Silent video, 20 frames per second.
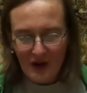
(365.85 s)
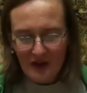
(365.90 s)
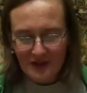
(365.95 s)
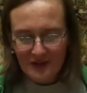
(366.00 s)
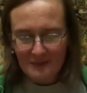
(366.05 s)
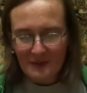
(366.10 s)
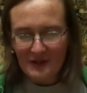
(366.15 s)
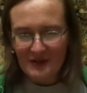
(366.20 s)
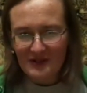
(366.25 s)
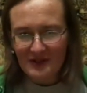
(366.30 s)

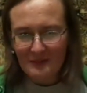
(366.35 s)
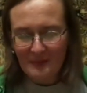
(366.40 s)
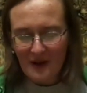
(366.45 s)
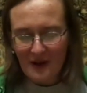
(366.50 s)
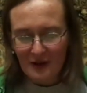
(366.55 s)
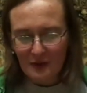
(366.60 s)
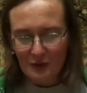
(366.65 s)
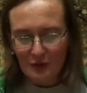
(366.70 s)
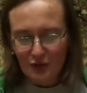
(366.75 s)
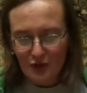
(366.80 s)
спасибо
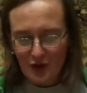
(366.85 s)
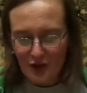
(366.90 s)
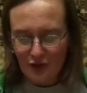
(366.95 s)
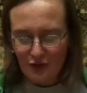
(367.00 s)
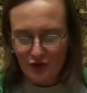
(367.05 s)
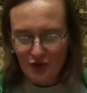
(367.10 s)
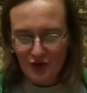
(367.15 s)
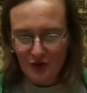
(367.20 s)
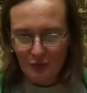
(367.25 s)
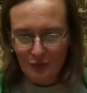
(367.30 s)

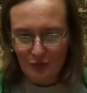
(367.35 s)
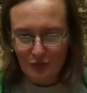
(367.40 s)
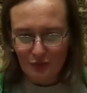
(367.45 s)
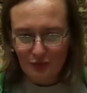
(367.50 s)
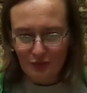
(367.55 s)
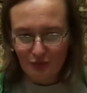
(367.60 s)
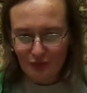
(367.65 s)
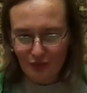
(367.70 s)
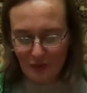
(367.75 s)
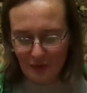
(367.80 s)
окружающим
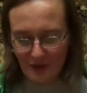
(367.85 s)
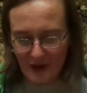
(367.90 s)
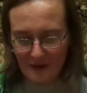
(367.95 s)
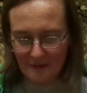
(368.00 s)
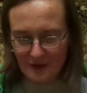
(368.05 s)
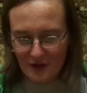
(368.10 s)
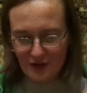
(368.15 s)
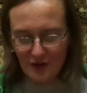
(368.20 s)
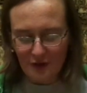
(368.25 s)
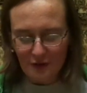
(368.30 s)
в
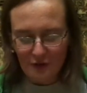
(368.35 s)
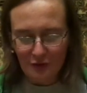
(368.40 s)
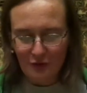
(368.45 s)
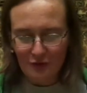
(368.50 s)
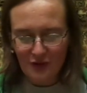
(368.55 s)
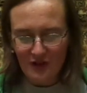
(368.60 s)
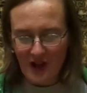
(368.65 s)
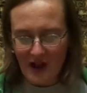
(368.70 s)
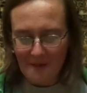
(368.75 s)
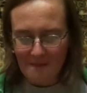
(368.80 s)
кавычках,
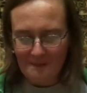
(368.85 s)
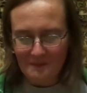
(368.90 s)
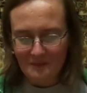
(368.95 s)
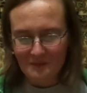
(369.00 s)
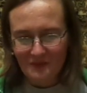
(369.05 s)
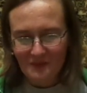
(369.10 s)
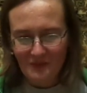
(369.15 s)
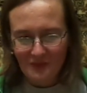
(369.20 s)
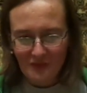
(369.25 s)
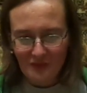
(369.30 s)
друзьям,
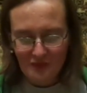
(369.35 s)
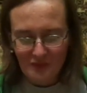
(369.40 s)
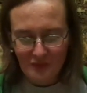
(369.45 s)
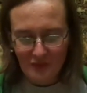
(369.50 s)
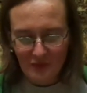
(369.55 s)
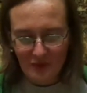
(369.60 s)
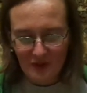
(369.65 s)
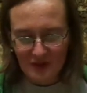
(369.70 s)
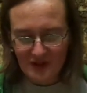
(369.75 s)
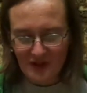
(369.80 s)

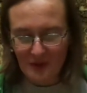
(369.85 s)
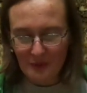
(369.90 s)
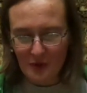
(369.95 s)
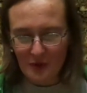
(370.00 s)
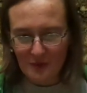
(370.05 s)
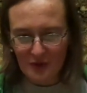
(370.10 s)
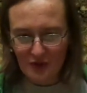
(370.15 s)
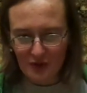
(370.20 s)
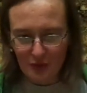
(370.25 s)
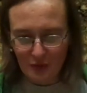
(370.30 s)
в
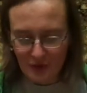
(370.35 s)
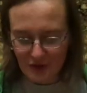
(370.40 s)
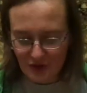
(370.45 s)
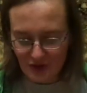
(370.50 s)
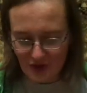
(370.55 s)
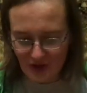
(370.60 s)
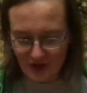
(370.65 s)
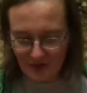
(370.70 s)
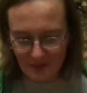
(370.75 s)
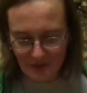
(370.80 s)
основном из
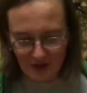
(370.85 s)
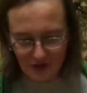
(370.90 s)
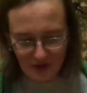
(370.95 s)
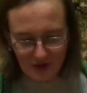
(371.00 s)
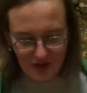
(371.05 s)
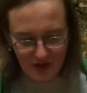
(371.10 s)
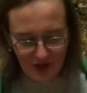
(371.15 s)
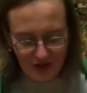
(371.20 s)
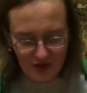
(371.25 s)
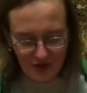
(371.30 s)
Углича и
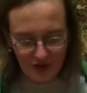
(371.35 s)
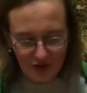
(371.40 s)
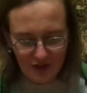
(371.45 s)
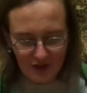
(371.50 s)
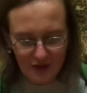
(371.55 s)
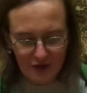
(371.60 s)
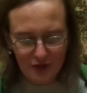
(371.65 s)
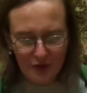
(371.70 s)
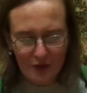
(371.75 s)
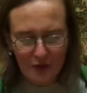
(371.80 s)
близлежащих
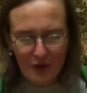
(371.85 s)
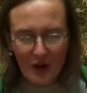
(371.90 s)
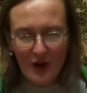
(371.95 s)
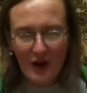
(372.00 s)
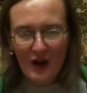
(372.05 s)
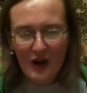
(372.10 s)
городов.